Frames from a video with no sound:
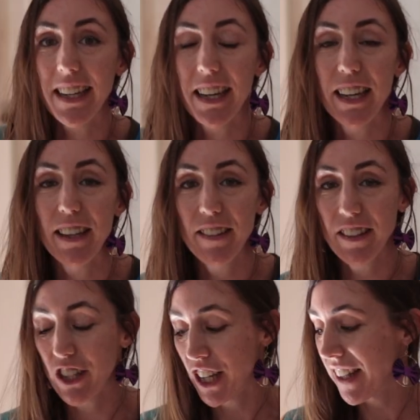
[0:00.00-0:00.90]
et
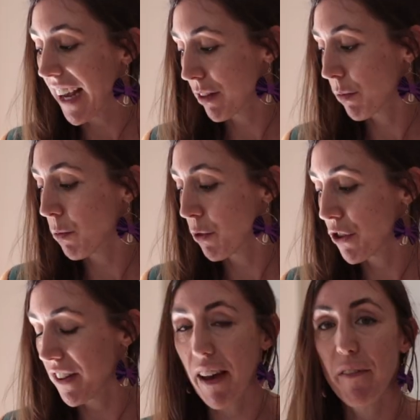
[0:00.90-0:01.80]
si j'ai une action, une
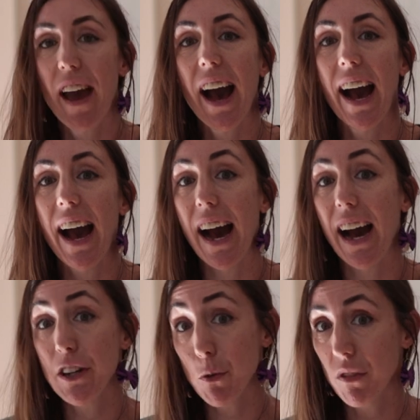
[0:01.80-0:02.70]
chose à faire à
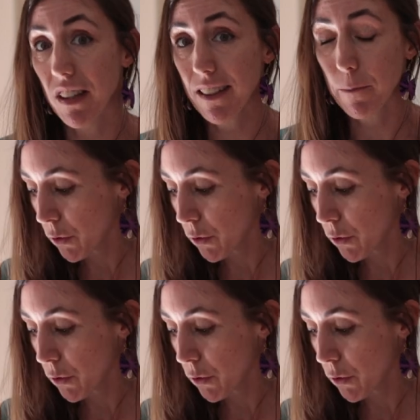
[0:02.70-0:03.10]
rajouter,